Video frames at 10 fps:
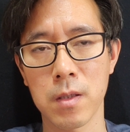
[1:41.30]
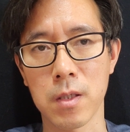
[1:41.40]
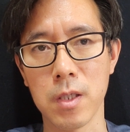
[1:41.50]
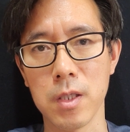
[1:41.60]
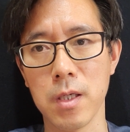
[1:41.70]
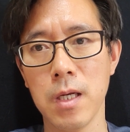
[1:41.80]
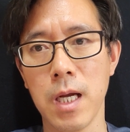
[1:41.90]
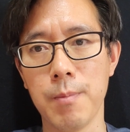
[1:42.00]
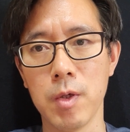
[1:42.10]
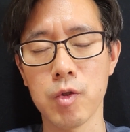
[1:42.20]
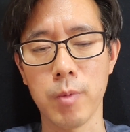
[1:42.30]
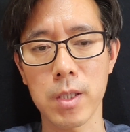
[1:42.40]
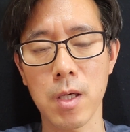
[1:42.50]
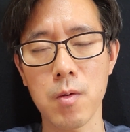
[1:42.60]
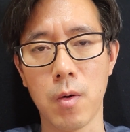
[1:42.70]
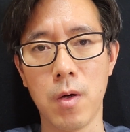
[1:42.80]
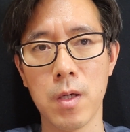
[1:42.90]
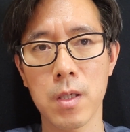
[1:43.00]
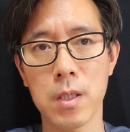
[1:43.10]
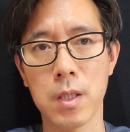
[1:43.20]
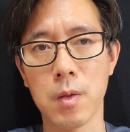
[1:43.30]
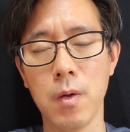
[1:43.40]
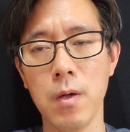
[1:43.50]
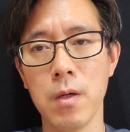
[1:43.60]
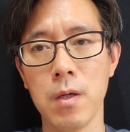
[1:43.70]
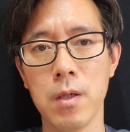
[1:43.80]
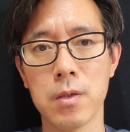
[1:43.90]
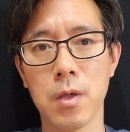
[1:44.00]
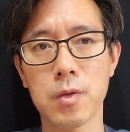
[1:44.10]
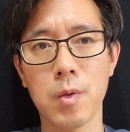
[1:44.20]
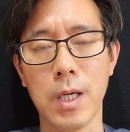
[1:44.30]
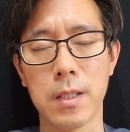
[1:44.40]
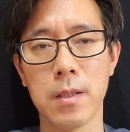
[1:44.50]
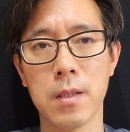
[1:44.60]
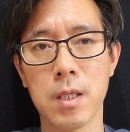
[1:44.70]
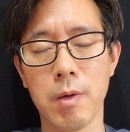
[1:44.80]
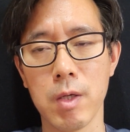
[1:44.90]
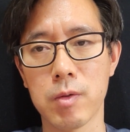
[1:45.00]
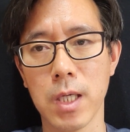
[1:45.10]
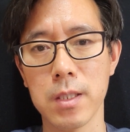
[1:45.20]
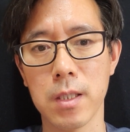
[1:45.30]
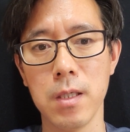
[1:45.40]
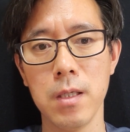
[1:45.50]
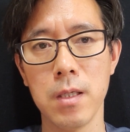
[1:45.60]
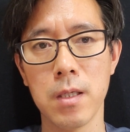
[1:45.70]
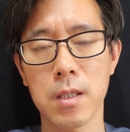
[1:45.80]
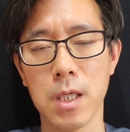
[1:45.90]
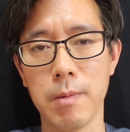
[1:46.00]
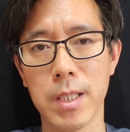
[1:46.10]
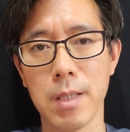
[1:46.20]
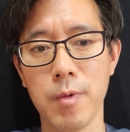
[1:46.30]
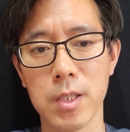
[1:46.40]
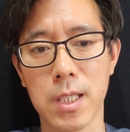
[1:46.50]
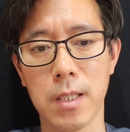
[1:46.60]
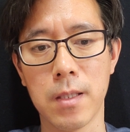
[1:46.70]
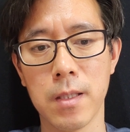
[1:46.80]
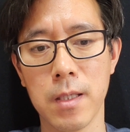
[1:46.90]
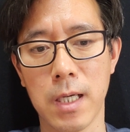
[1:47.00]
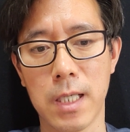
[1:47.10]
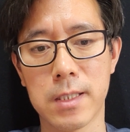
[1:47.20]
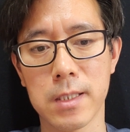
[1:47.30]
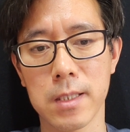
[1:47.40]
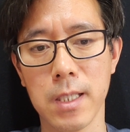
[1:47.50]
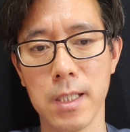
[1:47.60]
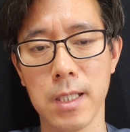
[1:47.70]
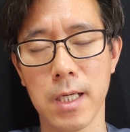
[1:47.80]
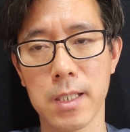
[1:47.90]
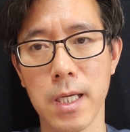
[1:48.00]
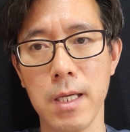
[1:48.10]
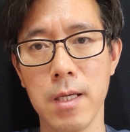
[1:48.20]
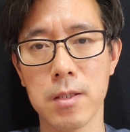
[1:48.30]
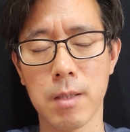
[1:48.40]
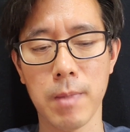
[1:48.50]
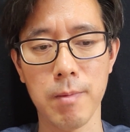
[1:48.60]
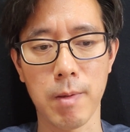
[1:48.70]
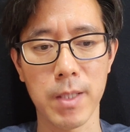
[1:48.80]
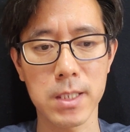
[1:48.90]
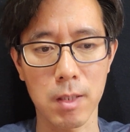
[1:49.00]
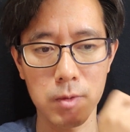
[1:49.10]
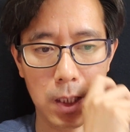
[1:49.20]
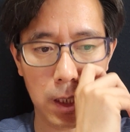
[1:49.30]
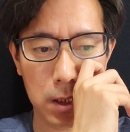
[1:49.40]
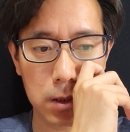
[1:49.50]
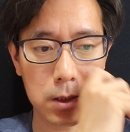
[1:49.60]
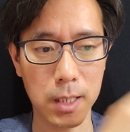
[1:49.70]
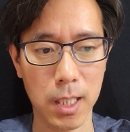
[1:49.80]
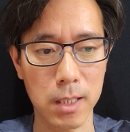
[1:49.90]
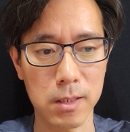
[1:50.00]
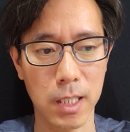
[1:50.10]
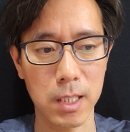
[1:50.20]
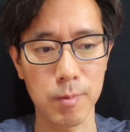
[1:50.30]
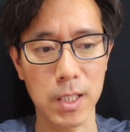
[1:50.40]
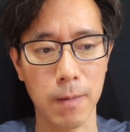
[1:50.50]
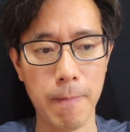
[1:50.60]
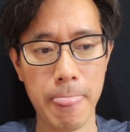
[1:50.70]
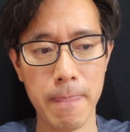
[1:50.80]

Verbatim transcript: 그런 일을 한 번, 두 번 겪고 그리고 저 또한 그와 유사한 일을 경험하다 보니까 아, 지장생활이라는게 정말 만만치 않구나라는 생각을 더하게 됩니다.